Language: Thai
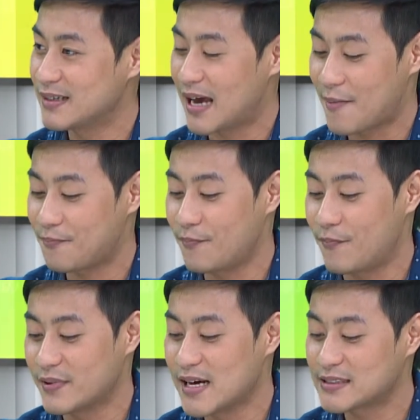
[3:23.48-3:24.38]
นะครับ
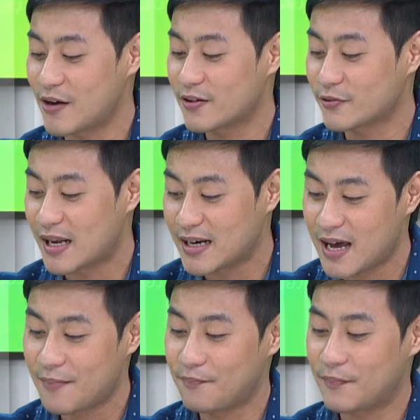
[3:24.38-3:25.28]
เนื่องจากว่าตรงนั้น
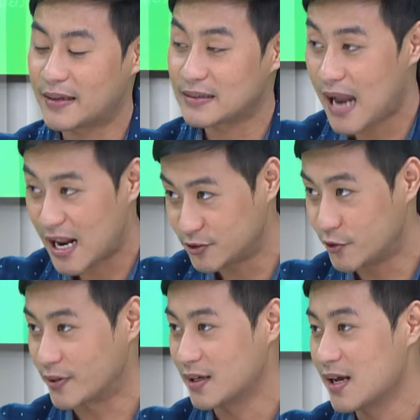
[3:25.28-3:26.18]
น่ะเป็นตลาดส
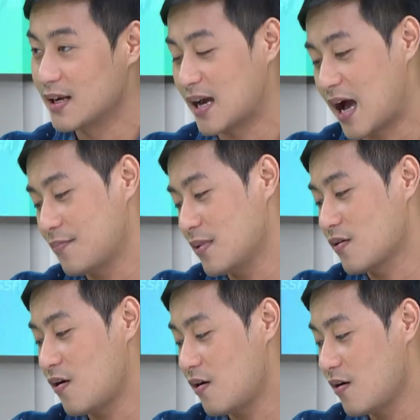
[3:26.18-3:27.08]
ดนะครับแล้
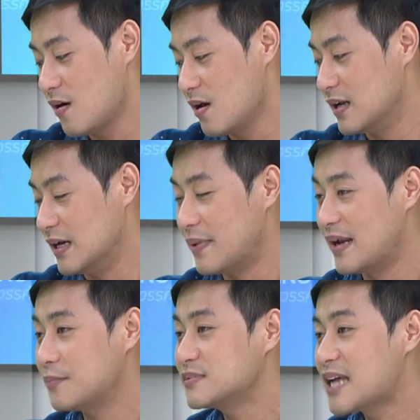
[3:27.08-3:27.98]
วก็เลยไป
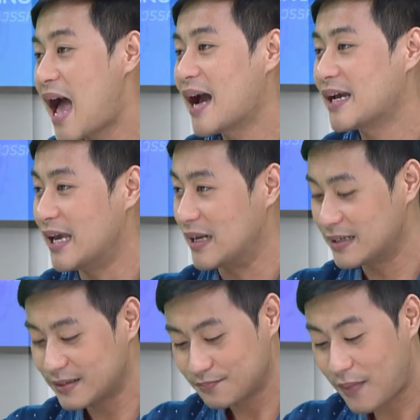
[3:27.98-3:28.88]
รับจ้างเข็น
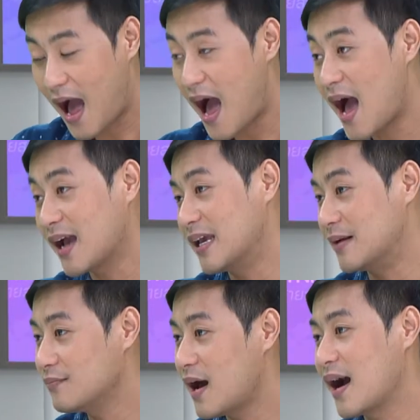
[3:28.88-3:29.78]
ปลา
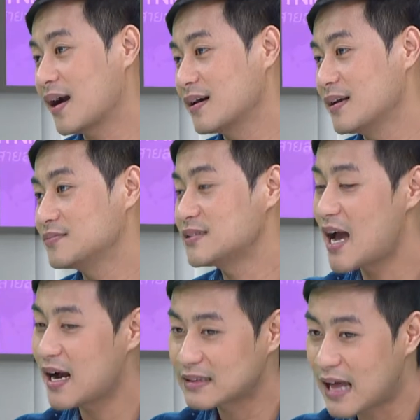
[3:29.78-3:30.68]
เข็นผักรับ
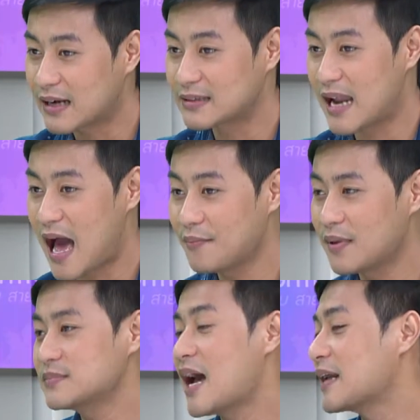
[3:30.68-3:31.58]
จ้างตัก
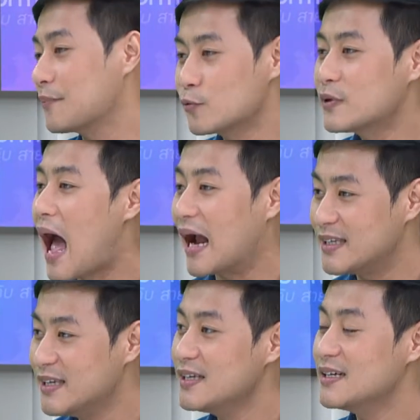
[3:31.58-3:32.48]
น้ำรับจ้างทำทุกอย่าง
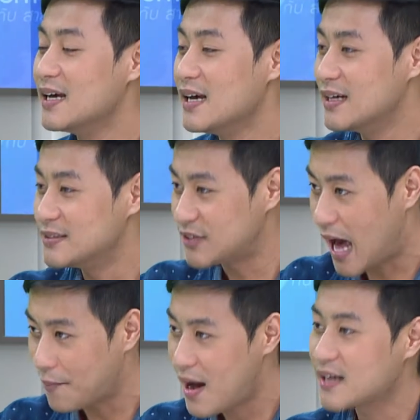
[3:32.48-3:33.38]
ที่
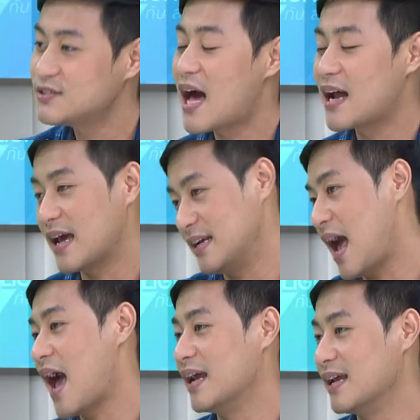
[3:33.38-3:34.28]
สามารถสร้างราย
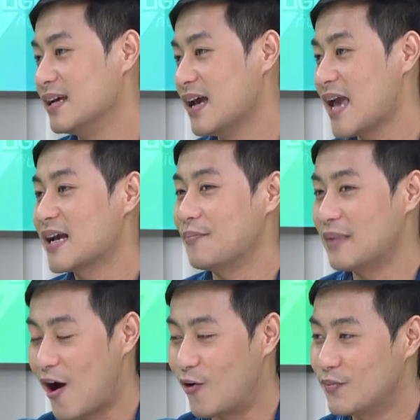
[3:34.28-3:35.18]
ได้ให้กับ
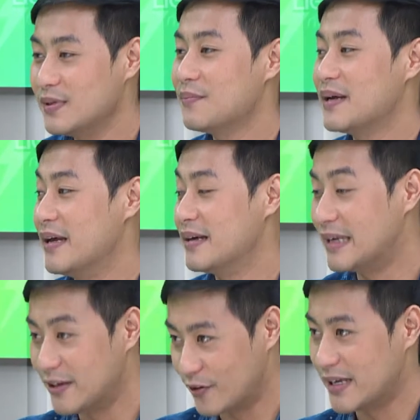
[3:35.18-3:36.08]
เราเพื่อไป
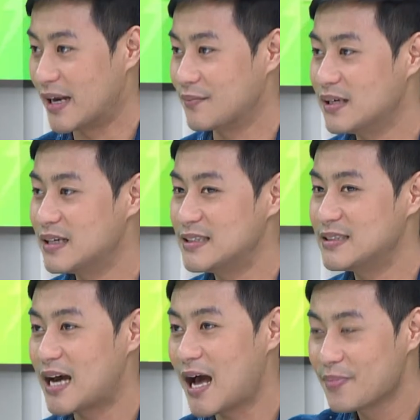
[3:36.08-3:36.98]
กินโรงเรียนเพื่อ
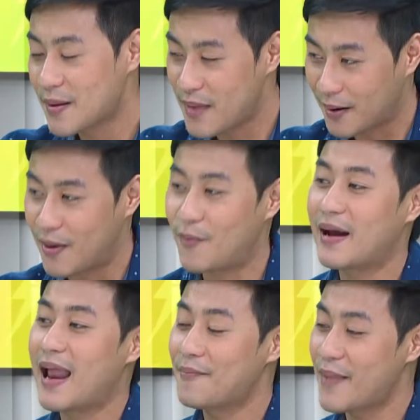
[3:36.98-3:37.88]
ที่จะแบ่งเบา
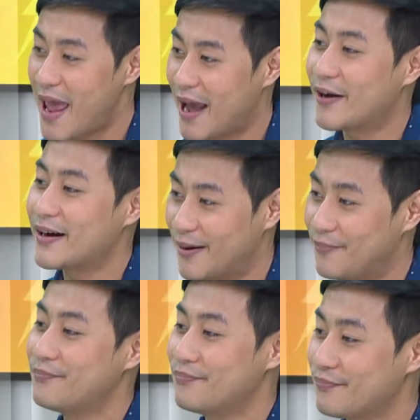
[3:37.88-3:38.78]
ภาระแม่ครับ